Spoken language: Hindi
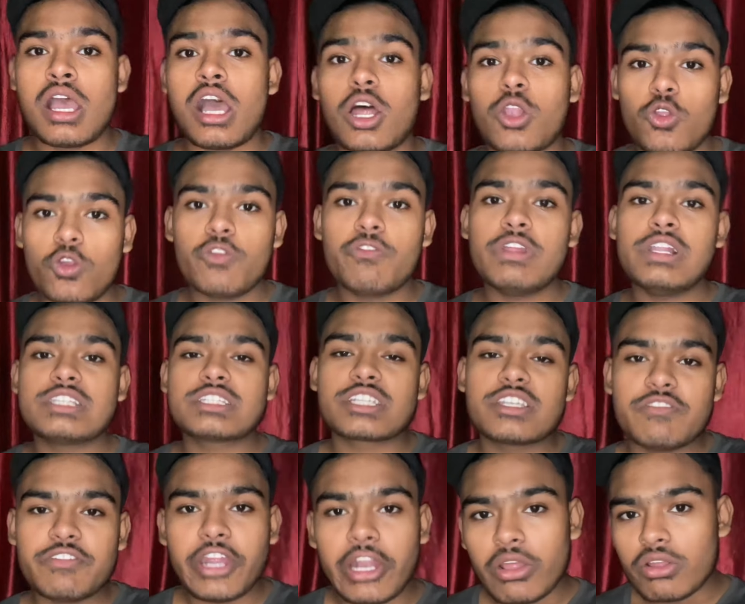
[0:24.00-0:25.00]
अलोए व्हील्स की
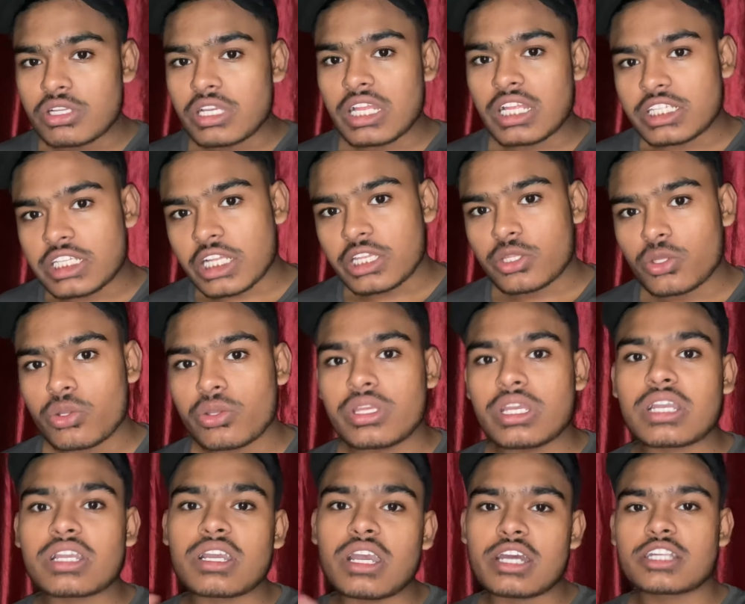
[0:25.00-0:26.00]
वीडियो ज़्यादा चाहते हो या
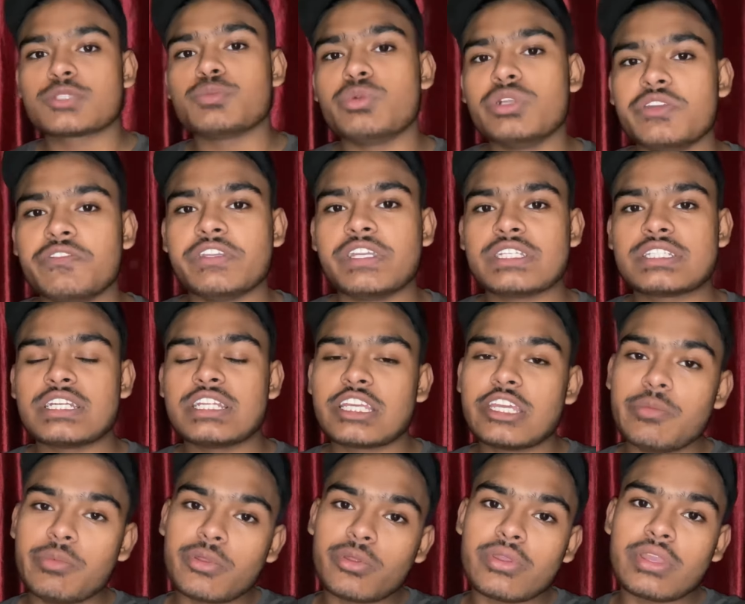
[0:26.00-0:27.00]
कार्स मॉडिफिकेशन की
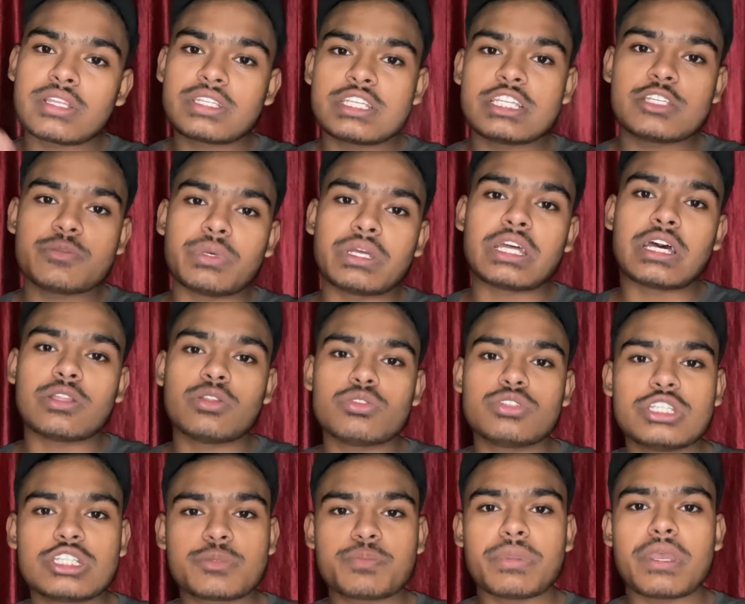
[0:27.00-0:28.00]
मेरे को एक चीज़ बता दो
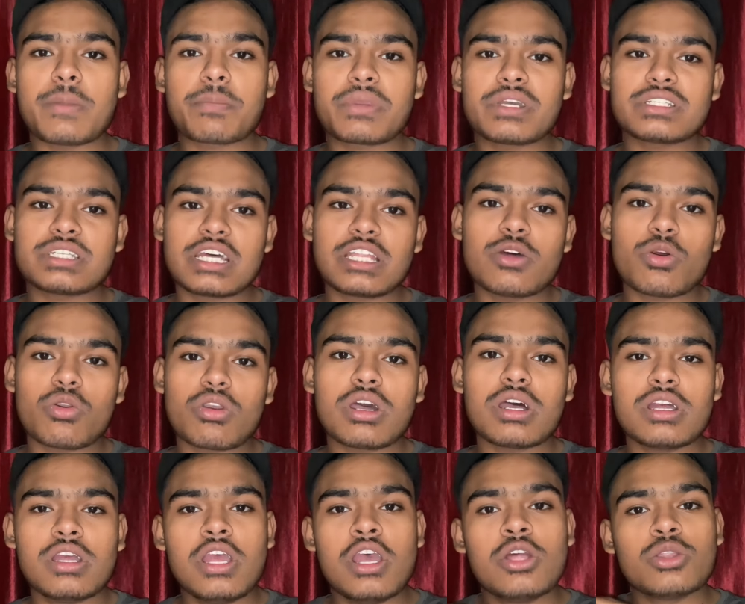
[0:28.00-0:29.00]
जिस पे आपका ज़्यादा होगा
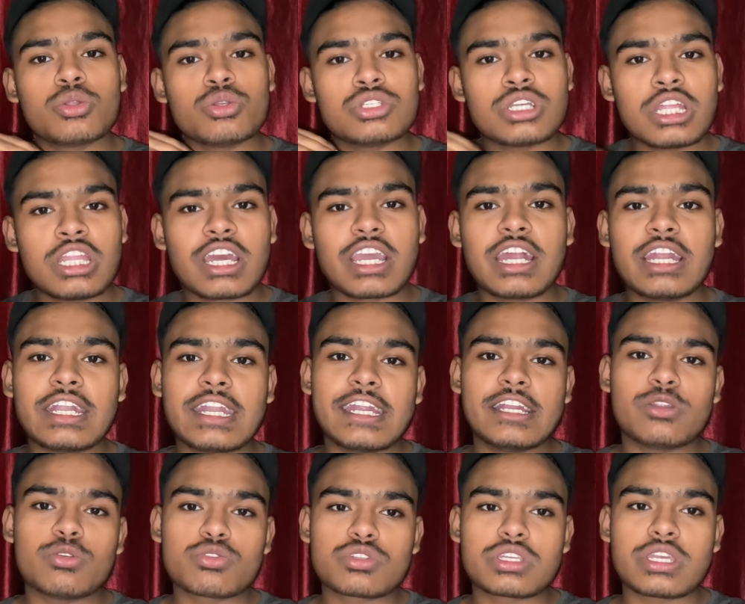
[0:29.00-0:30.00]
तो ज़्यादा
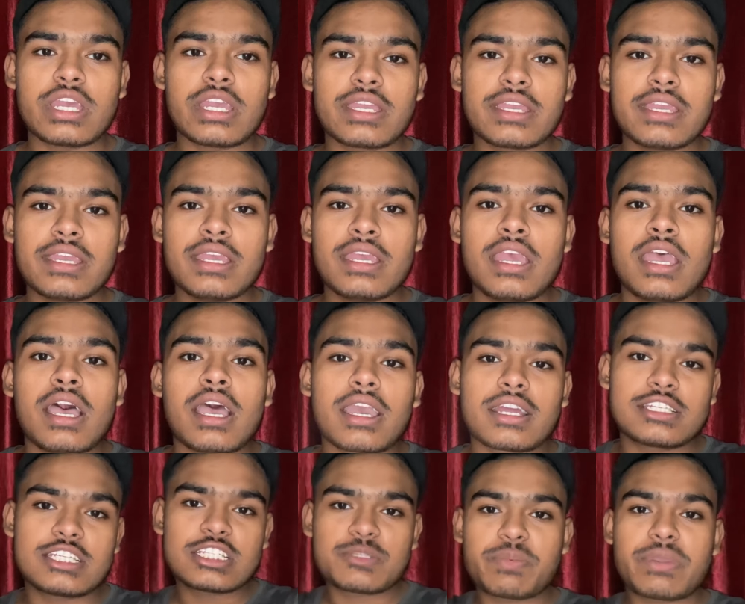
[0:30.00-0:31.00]
कंटेंट उसके आएंगे अगर
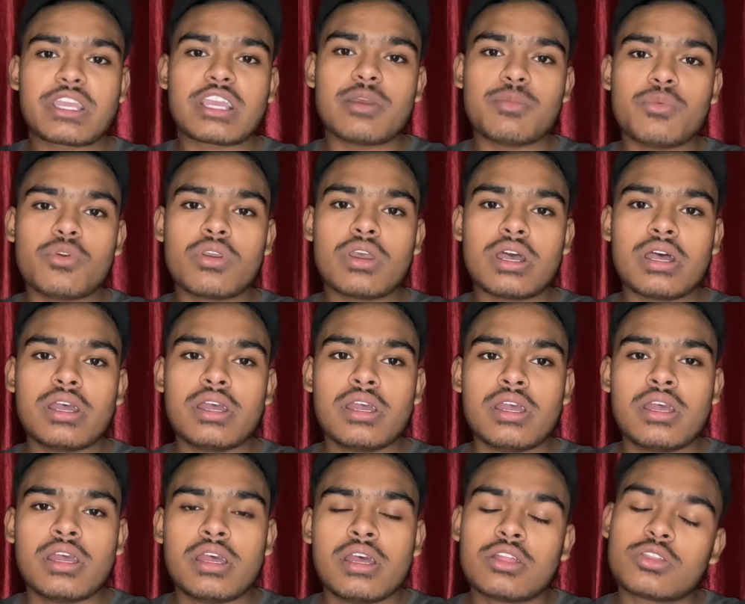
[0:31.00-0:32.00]
जिस पे कम होगा
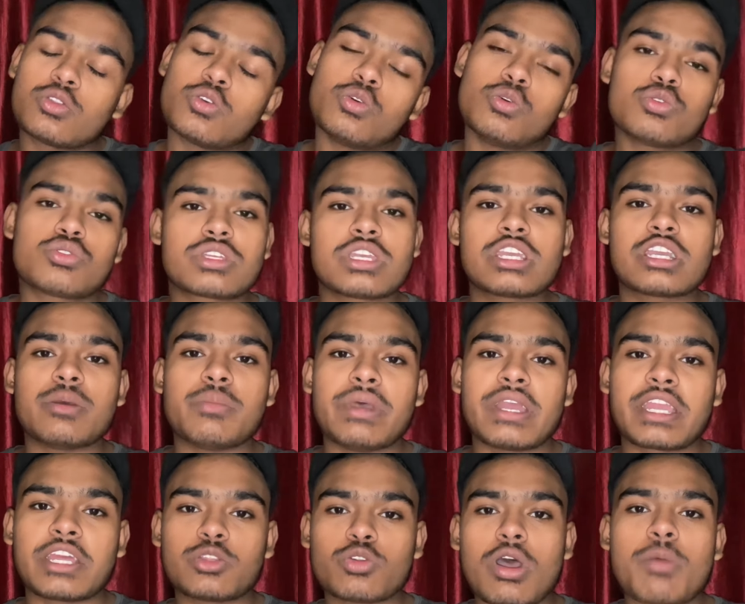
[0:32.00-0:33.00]
तो उसके कम
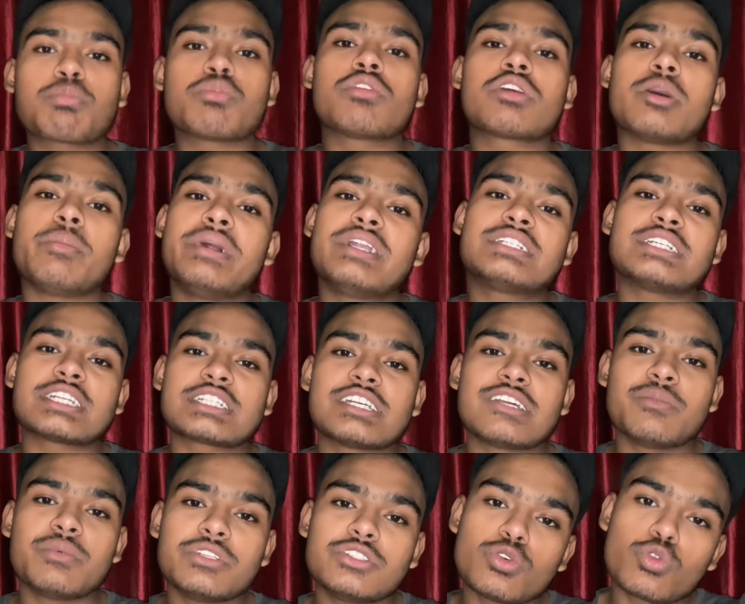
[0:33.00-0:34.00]
आएंगे तो आपको कमेंट सेक्शन
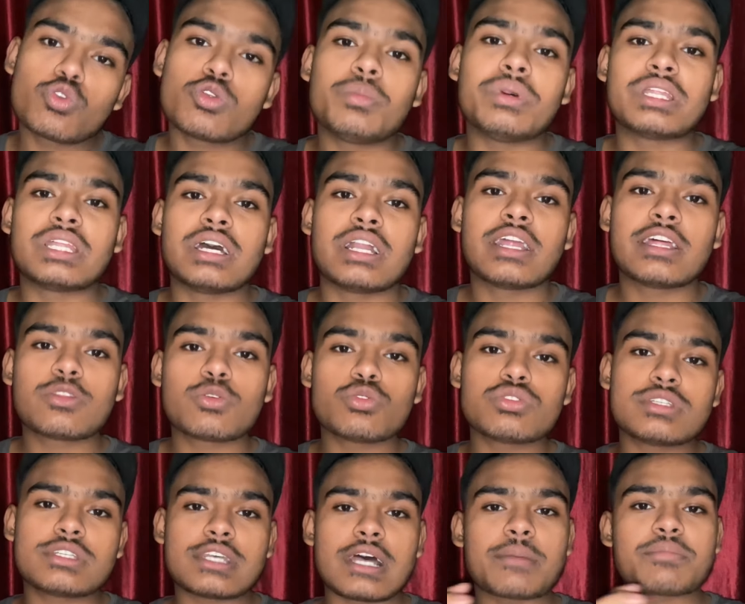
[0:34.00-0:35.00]
में ज़रूर बताना तो उस
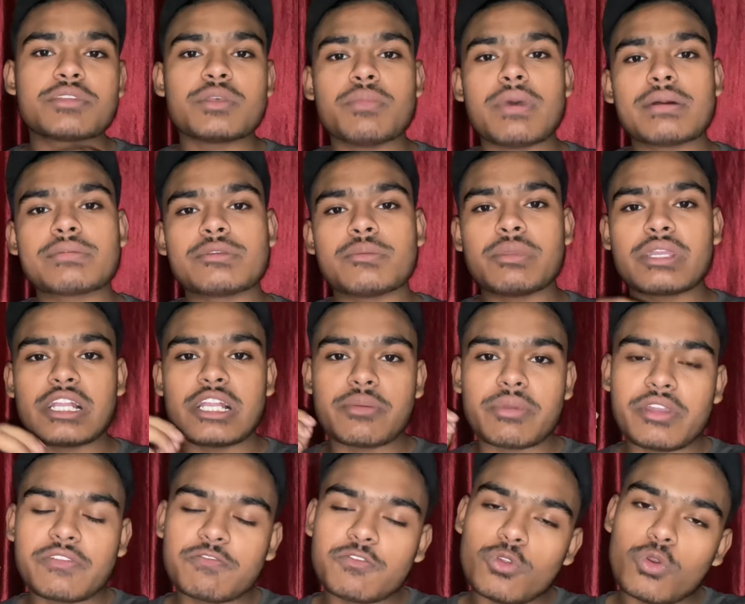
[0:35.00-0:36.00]
हिसाब से मैं आप सभी के
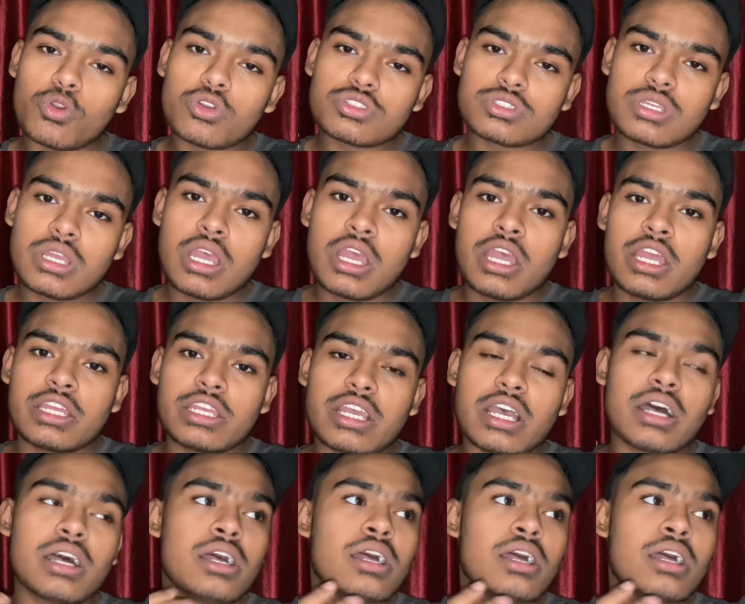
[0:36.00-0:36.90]
भाई ब्लॉग या